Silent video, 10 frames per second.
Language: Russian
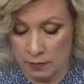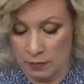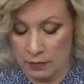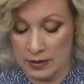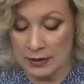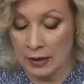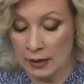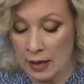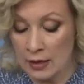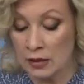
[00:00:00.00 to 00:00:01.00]

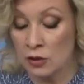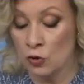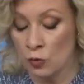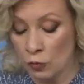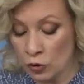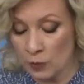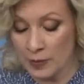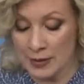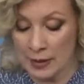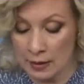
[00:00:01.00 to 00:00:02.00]
страдает и еще больше
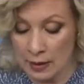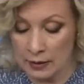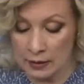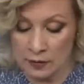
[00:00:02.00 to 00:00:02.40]
пострадает от